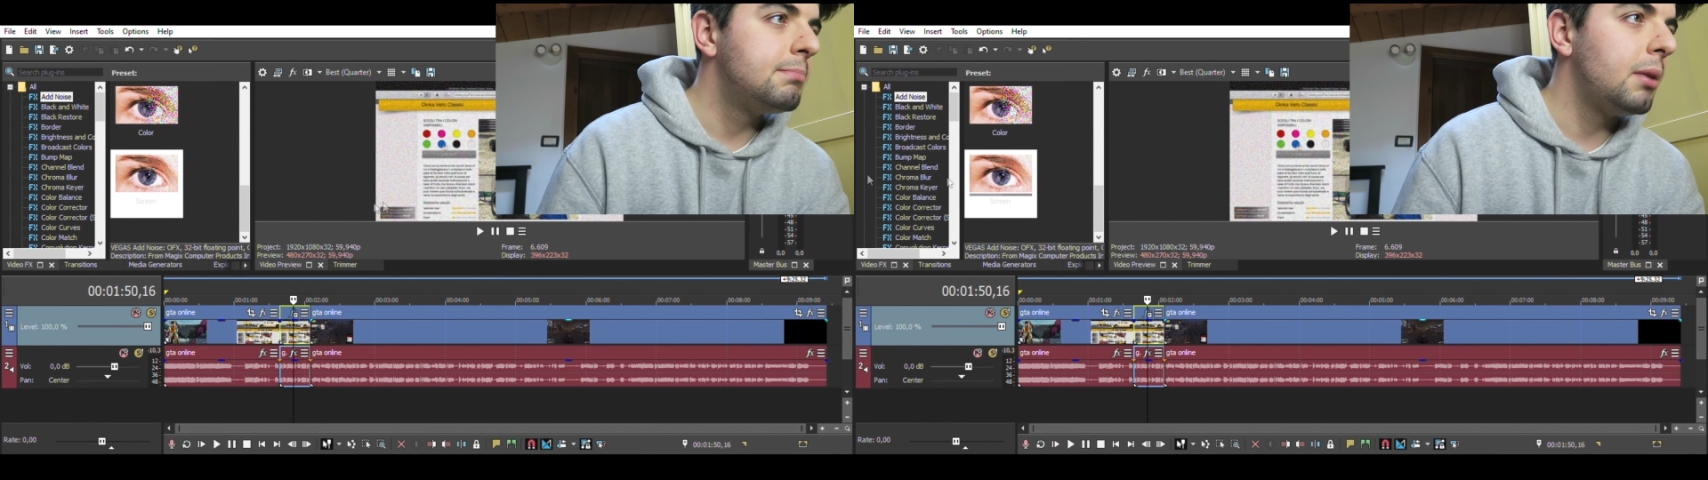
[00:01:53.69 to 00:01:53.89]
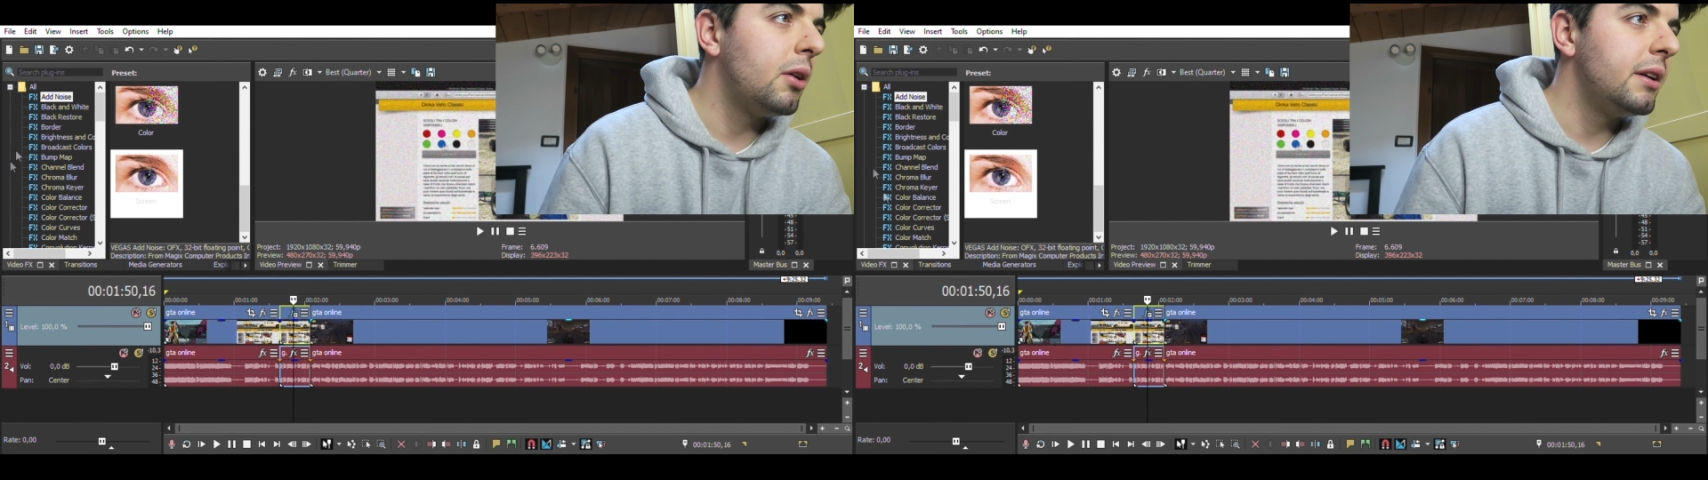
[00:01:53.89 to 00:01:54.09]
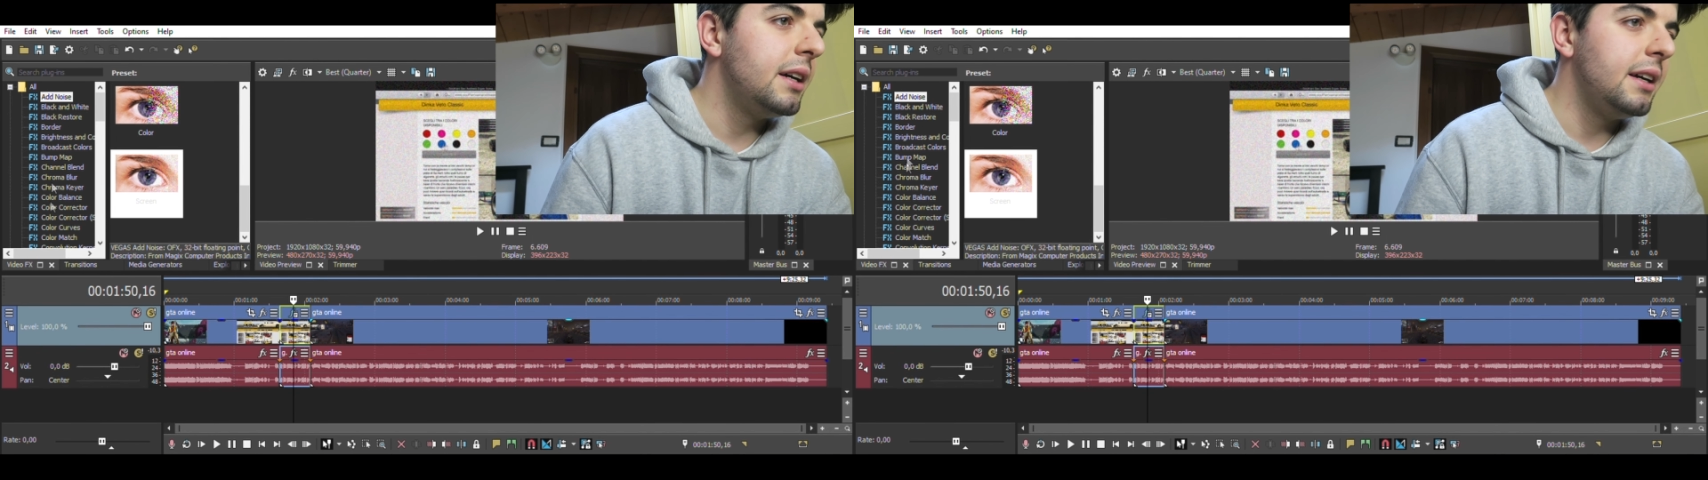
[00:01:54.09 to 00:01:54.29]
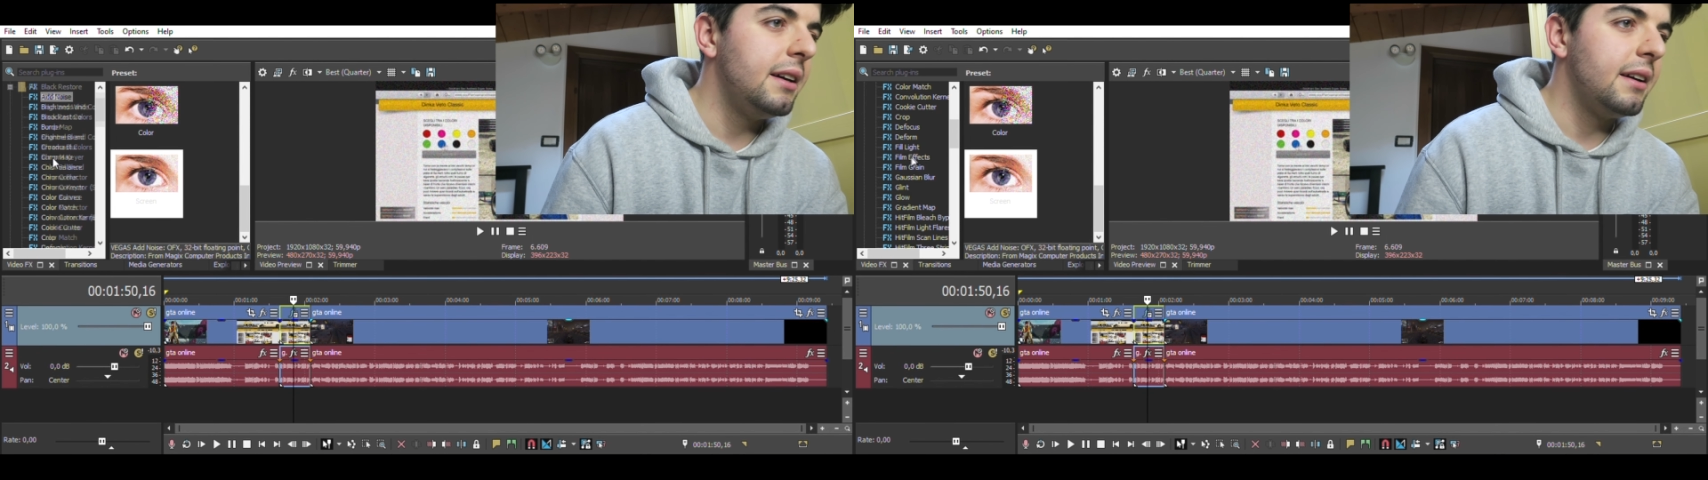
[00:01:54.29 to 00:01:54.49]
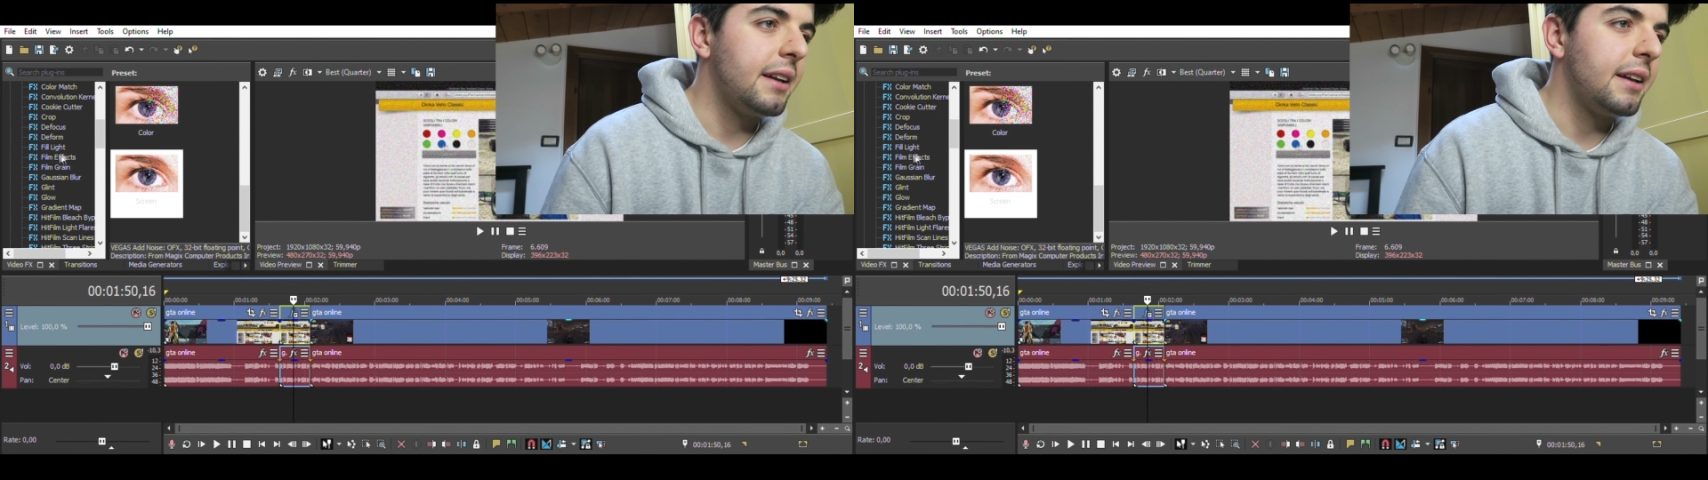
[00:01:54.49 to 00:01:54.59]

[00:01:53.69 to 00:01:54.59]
poi